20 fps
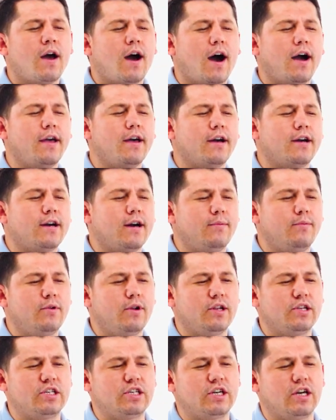
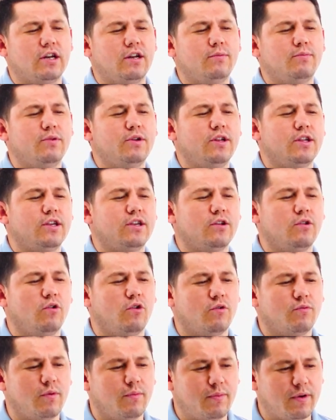Ayakkabılar çıkarır. Bir iki
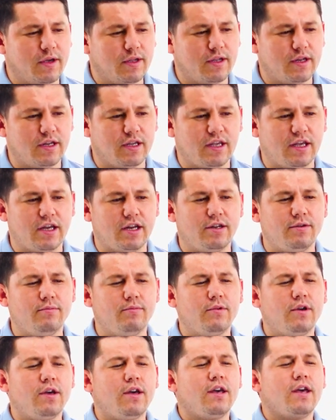lokma peynir yerim.
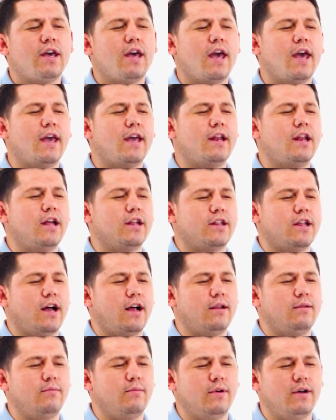Ehliyet
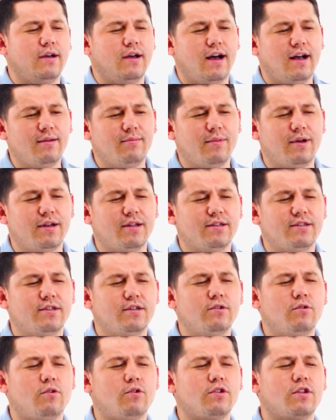al, e,
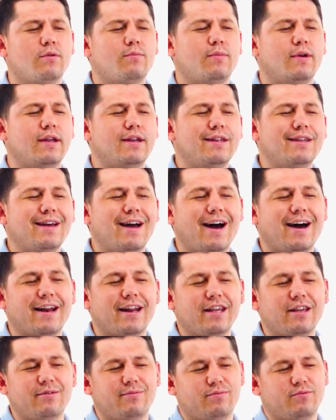almalısın. O da beni
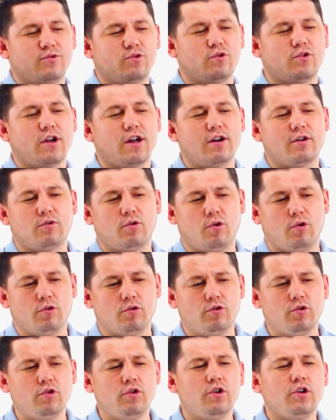arayıp sorar
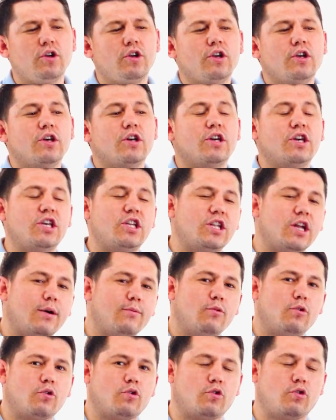oldu. Kitap
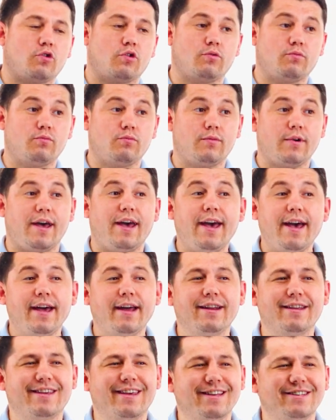okuyorum.
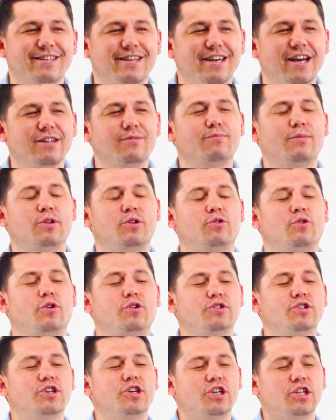Her gece yatmadan
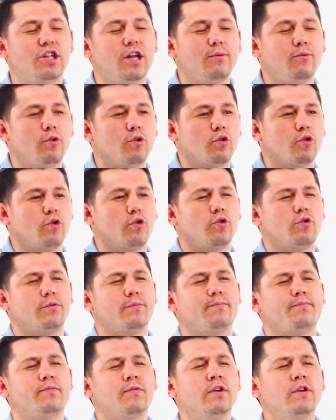önce kitap okuyorum.